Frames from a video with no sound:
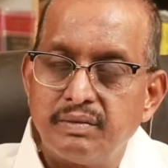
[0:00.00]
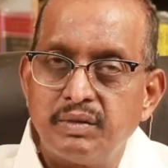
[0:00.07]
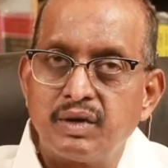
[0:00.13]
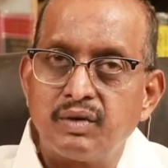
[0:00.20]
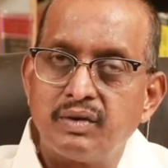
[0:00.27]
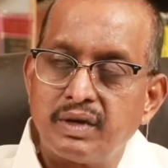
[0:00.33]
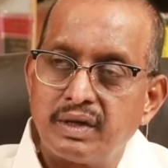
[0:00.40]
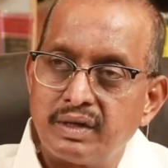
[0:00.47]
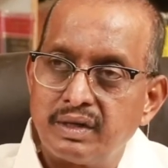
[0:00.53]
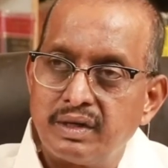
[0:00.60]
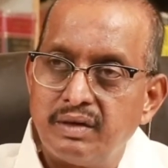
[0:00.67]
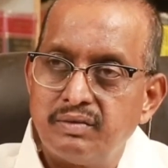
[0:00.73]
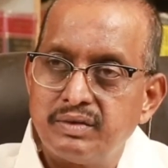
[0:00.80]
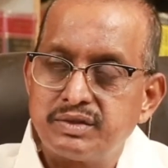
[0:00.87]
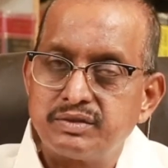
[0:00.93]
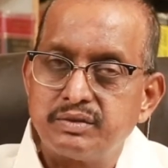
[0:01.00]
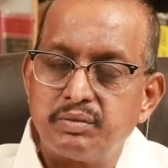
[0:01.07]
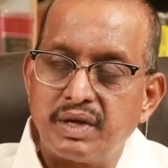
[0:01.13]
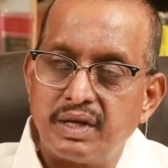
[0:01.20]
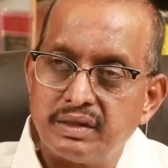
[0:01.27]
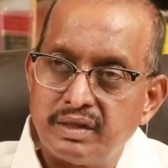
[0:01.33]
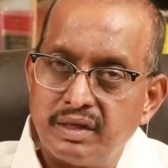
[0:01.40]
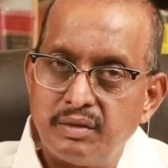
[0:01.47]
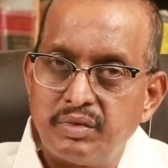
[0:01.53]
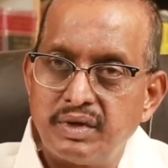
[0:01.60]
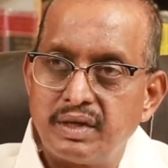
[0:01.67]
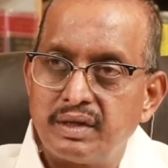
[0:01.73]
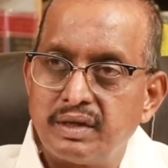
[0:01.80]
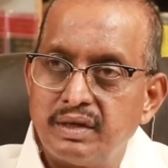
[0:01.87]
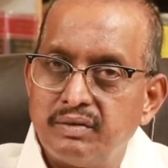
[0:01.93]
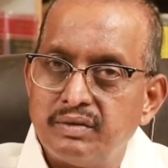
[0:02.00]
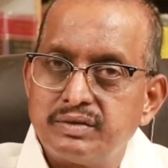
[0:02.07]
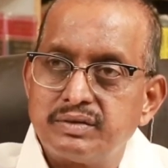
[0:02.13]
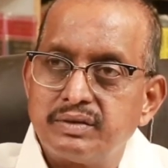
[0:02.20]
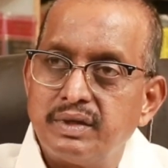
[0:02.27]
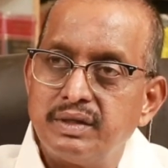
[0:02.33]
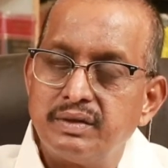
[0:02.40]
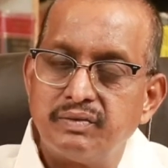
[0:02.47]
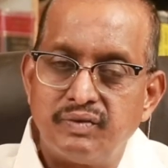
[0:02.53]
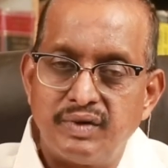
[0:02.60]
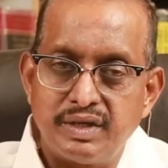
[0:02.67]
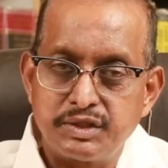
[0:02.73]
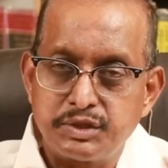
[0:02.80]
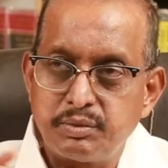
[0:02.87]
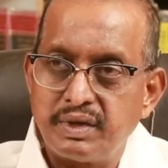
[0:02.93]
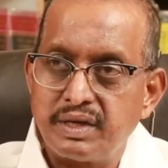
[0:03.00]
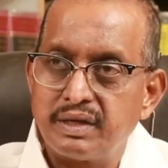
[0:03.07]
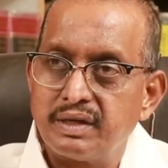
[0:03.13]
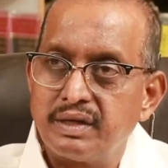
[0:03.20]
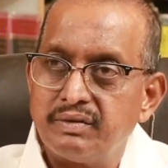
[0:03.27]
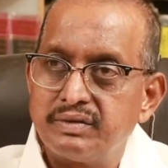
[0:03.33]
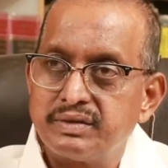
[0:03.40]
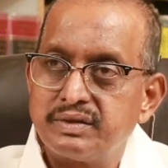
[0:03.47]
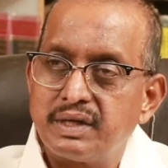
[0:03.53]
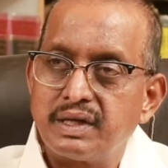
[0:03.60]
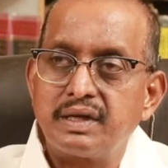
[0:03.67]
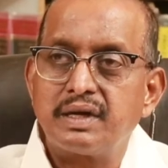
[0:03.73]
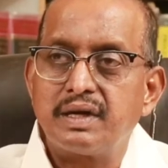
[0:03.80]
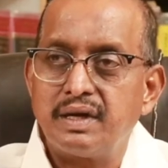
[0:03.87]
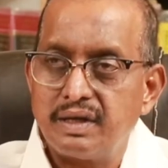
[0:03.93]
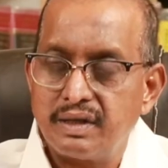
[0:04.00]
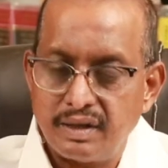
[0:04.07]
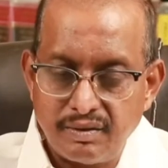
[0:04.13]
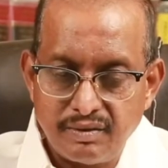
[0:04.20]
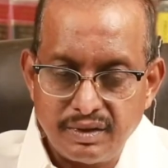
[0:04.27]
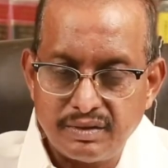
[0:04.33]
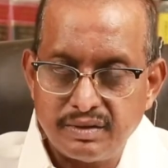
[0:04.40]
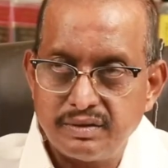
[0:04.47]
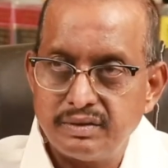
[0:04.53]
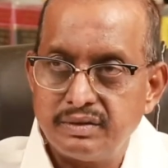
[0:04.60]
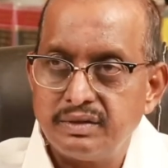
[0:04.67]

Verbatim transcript: మరో రకం కావచ్చు ప్రాంతాల పరంగా కావచ్చు లేదు ఫాన్స్ పరంగా కావచ్చు రకరకాలుగా వీళ్ళు